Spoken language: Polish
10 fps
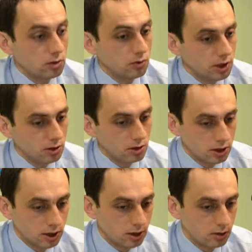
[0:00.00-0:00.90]
wtedy,
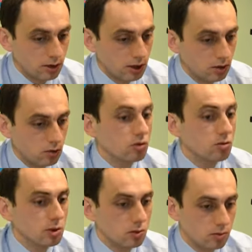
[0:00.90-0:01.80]
się, wtedy już
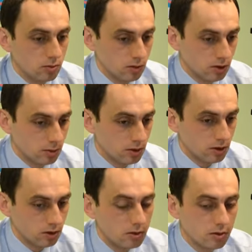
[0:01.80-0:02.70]
był, można
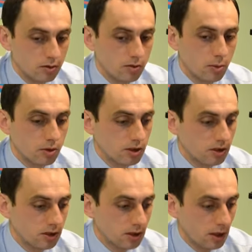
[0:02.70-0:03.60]
powiedzieć, w
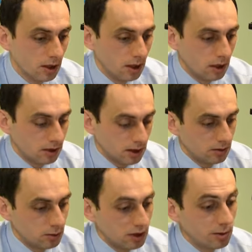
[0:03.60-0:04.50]
opozycji
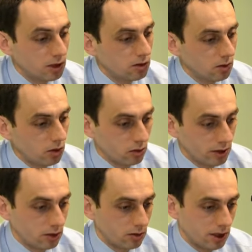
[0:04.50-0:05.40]
przynajmniej jedną nogą
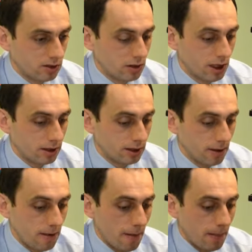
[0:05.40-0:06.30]
jako nastolatek.
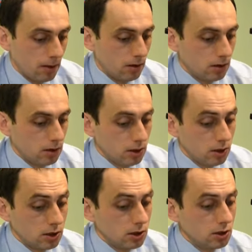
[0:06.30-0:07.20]
E,
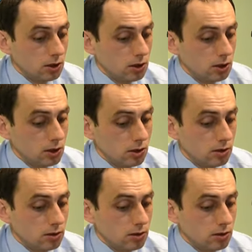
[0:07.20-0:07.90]
I